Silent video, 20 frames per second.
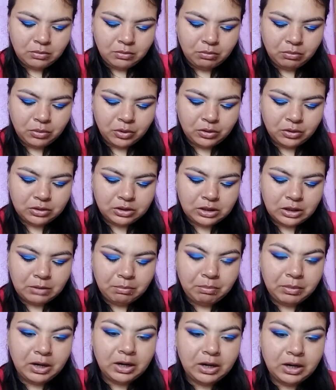
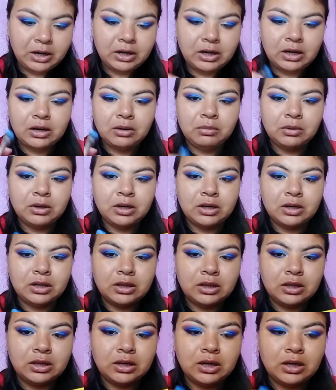brocha plana, voy a
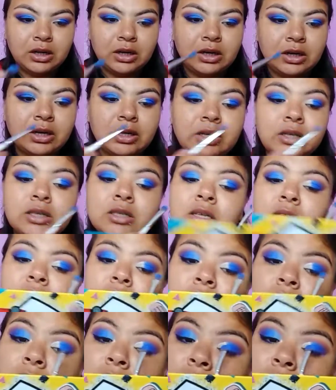retirar el
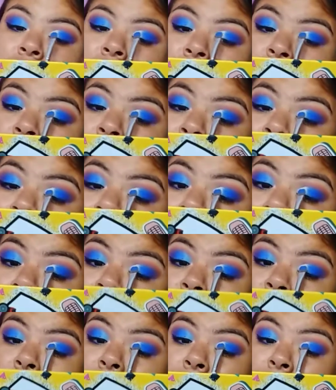exceso y
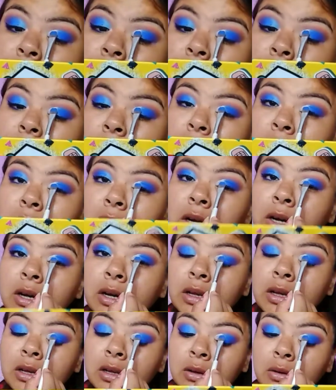lo voy a colocar
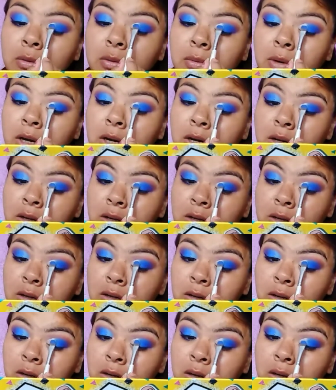igual
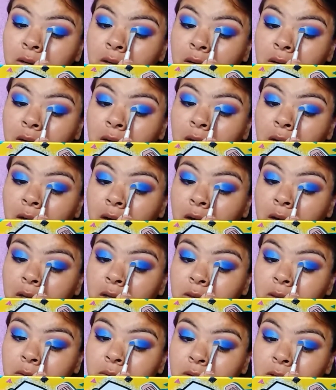a
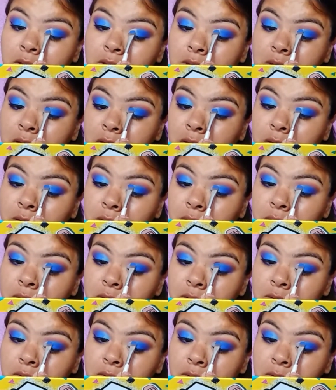toquecitos